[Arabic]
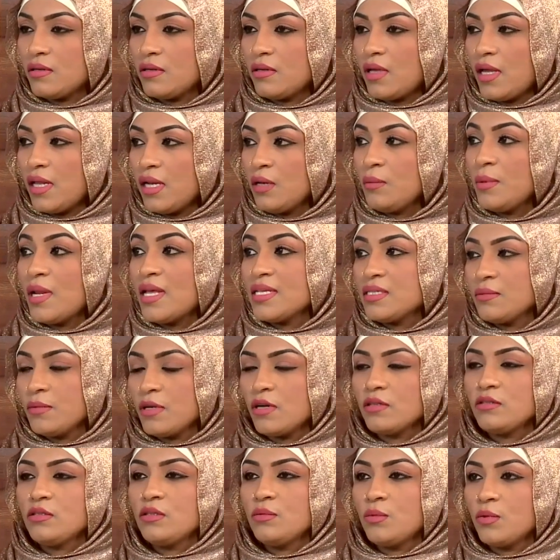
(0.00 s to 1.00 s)
عليهم لازم
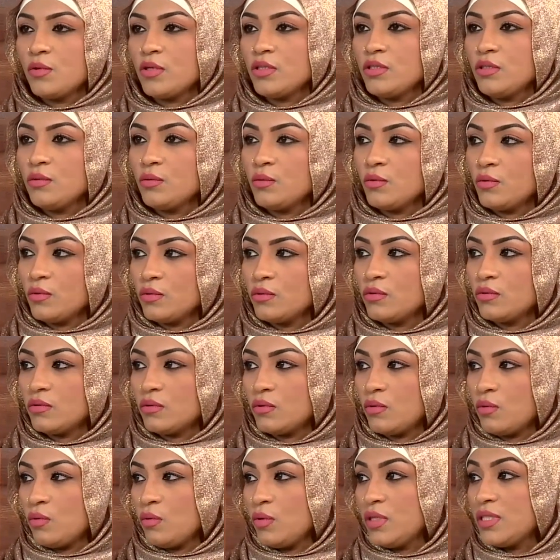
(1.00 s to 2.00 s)
يرطبوا يرطبوا
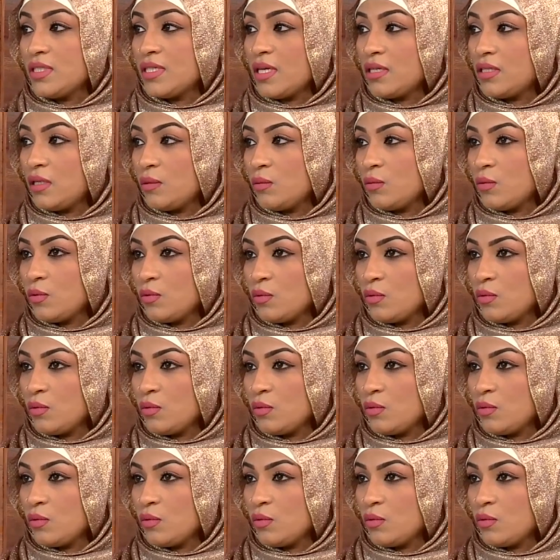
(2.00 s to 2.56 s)
ويستخدموا